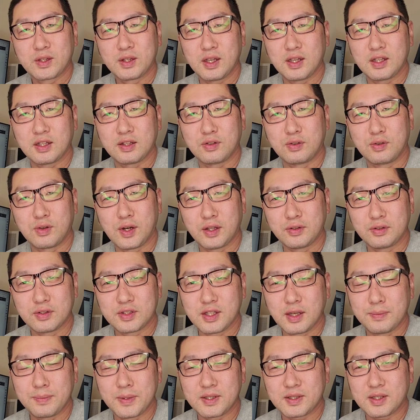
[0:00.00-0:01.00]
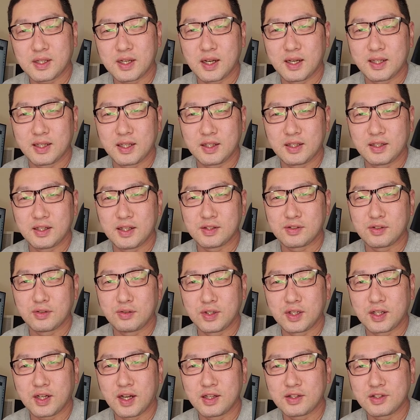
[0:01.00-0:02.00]
で、他と差別化ができて、そ
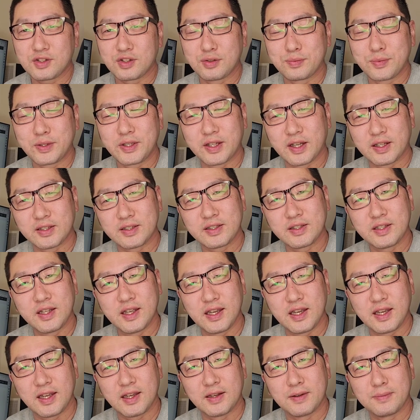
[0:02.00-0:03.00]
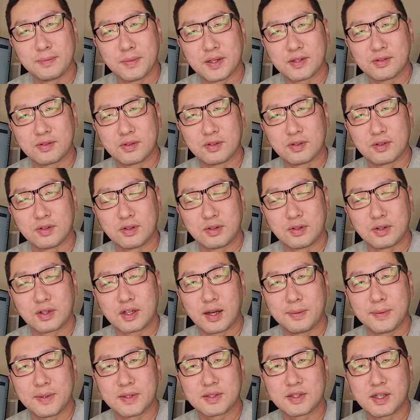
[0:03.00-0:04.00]
こに価値を見出して、まあ、その、
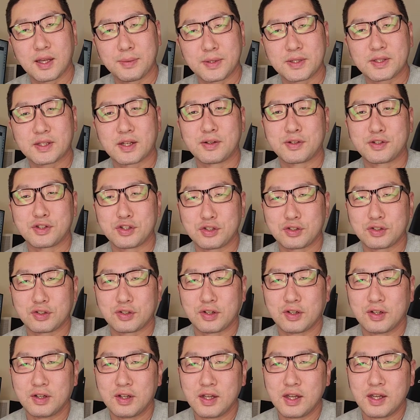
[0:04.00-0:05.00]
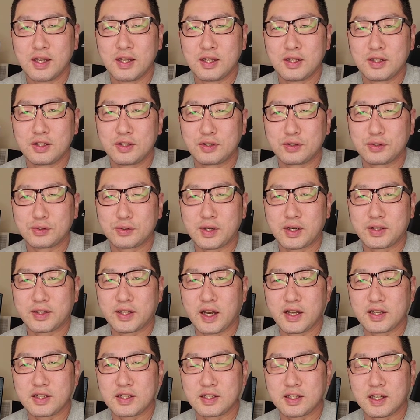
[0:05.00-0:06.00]
差別化をするというところ
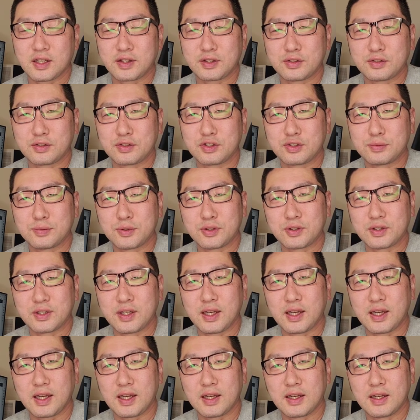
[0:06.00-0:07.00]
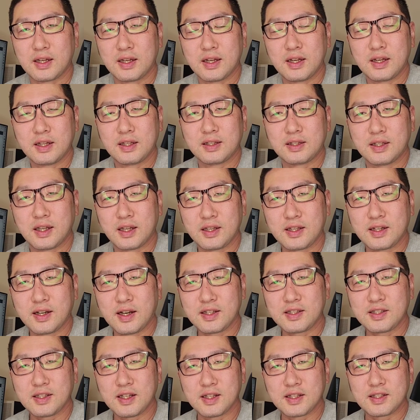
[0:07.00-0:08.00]
が大事になってくると思うんで、何
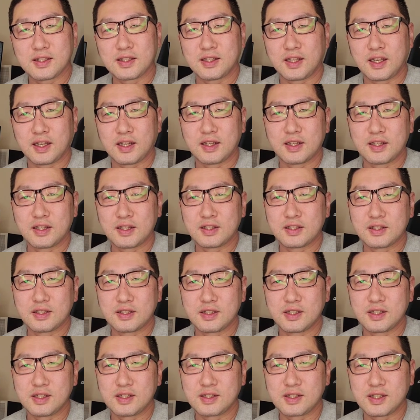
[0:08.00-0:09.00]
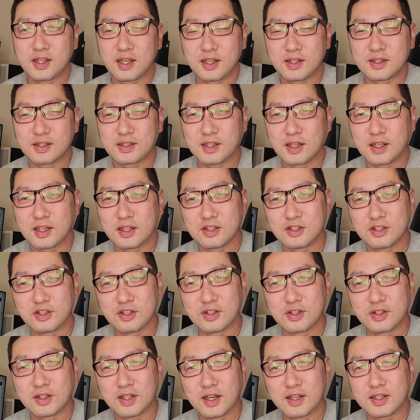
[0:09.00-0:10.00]
かしらですね、人生ですね、
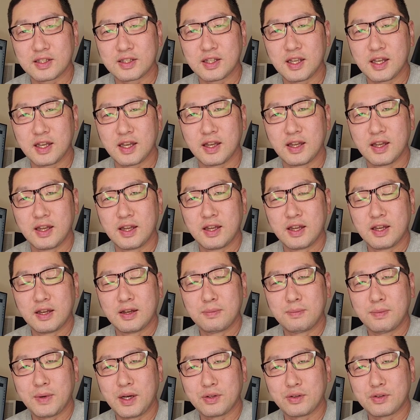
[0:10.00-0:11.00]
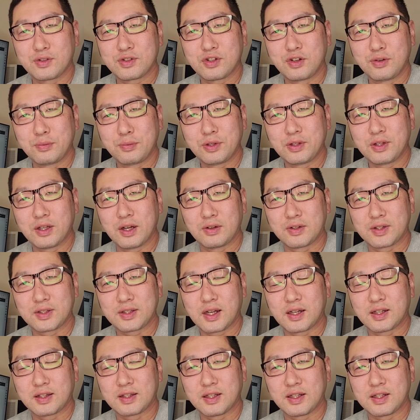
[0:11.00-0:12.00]
人類に対して、まあ、量子コンピューターを
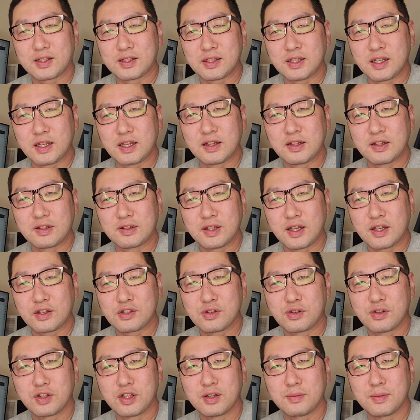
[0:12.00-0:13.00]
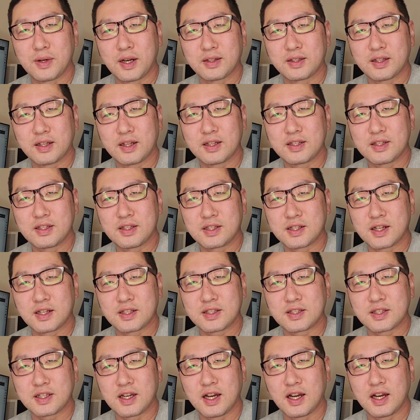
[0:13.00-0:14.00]
使ってですね、多少でも新しい
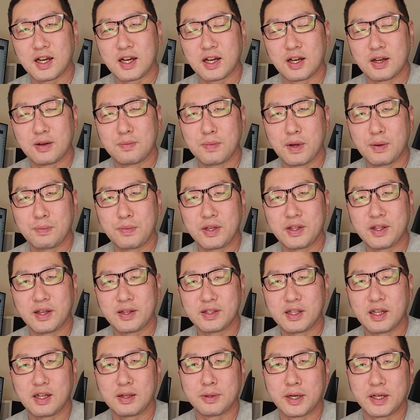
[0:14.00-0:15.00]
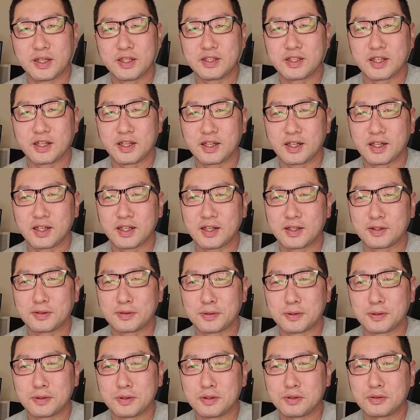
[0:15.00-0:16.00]
価値が、まあ、見出せればいいんじゃないかな
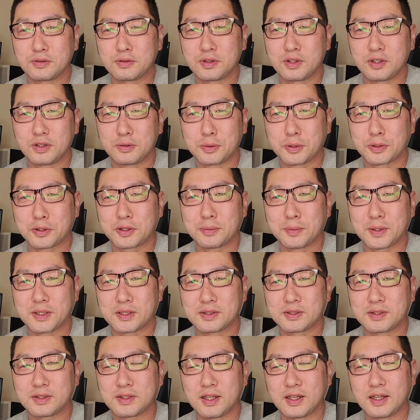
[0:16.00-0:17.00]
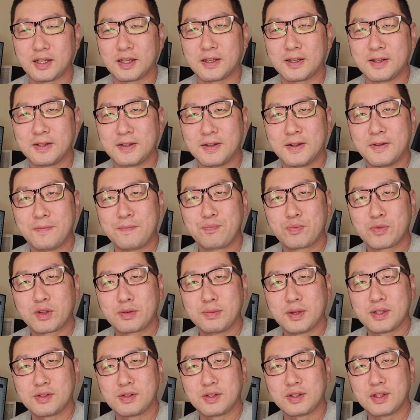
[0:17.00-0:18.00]
というふうに思ってますで、
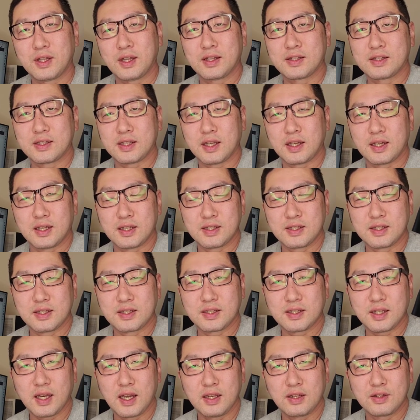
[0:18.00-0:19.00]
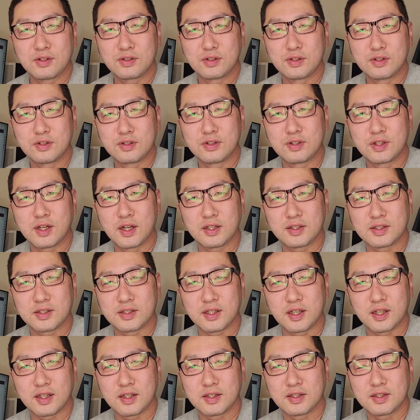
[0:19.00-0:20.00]
まあ、そういったですね、実際に Google がで
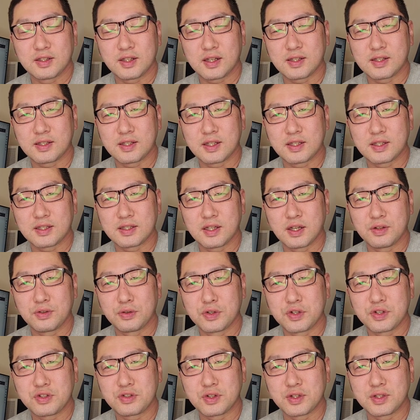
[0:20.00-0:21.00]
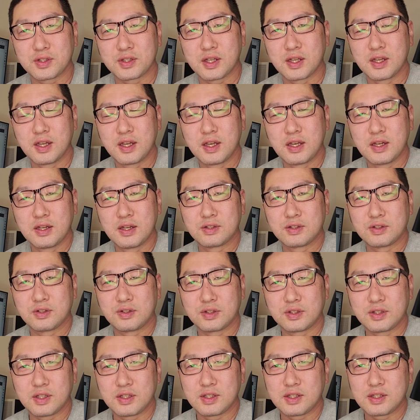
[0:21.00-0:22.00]
すね、達成した量子超越、
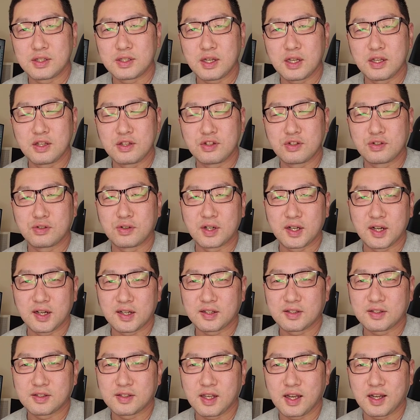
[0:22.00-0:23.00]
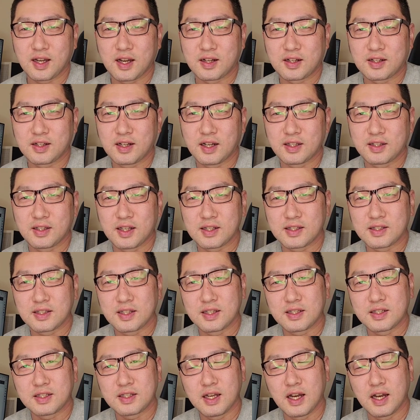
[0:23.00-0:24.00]
そして実際に中国学術大学が達
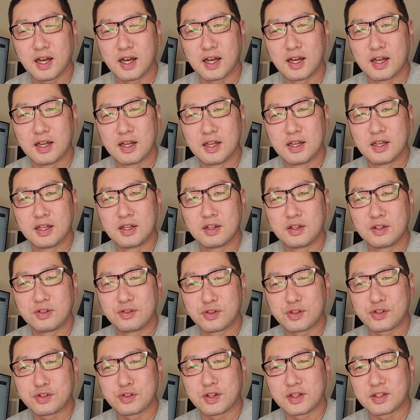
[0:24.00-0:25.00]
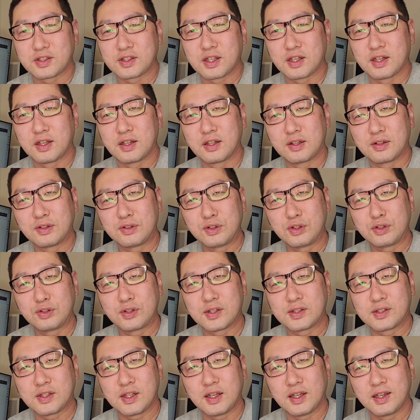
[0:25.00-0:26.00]
成した女子チョイスとい
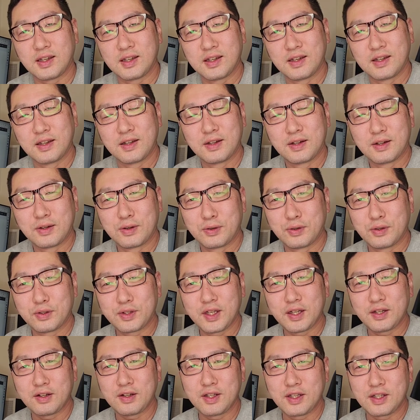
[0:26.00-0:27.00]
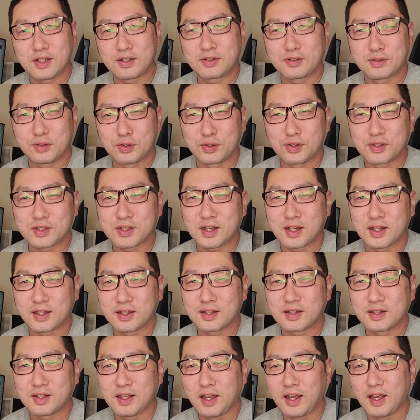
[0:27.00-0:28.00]
うですね、このテクニックを
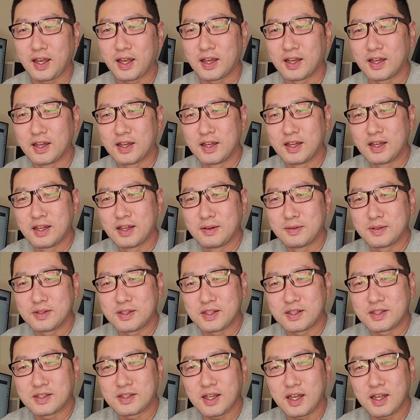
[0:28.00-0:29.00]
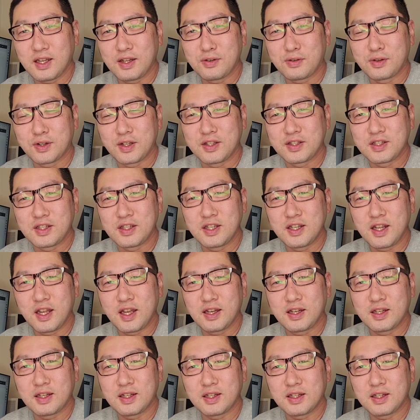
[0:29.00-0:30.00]
使って、実際にこれ1、2
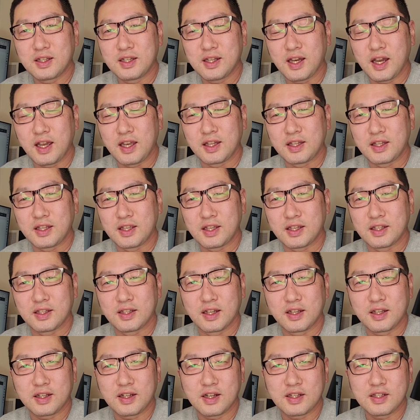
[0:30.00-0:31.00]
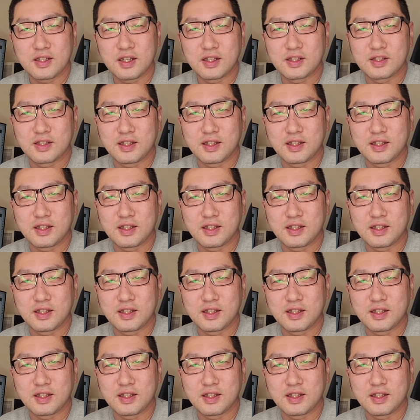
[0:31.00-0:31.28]
年以内に何かしら